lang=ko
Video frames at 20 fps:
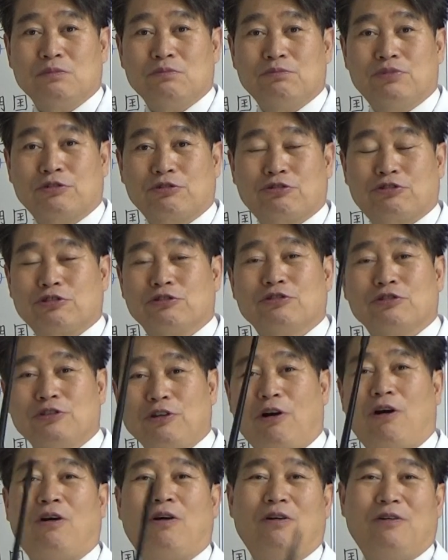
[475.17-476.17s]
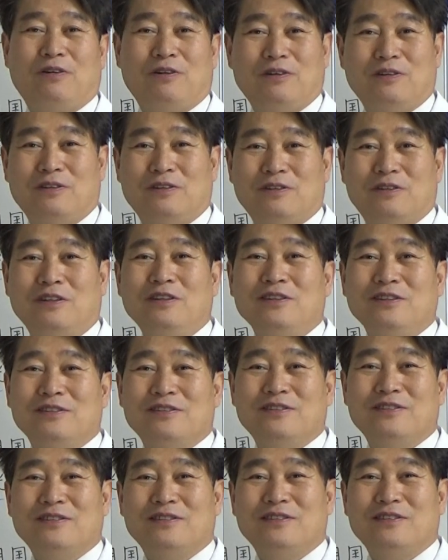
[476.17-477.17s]
북중러, 응?
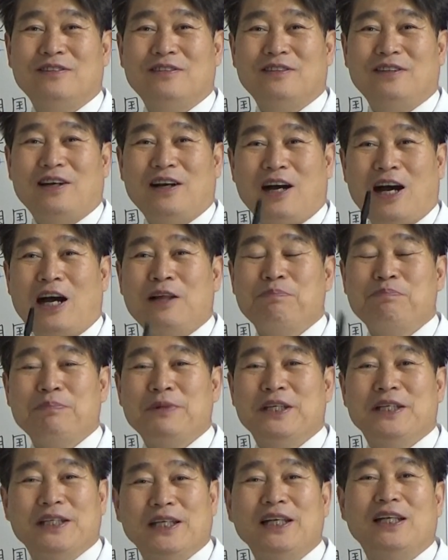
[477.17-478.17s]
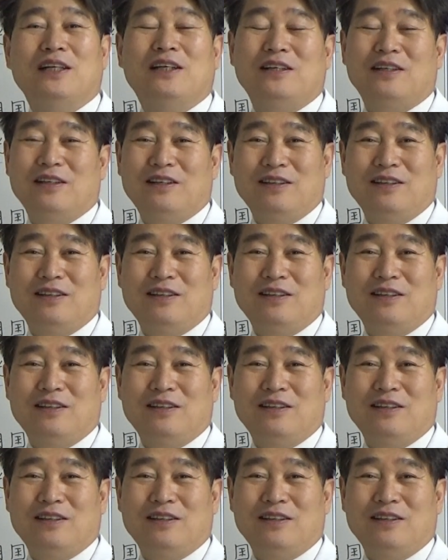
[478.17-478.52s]
한미일,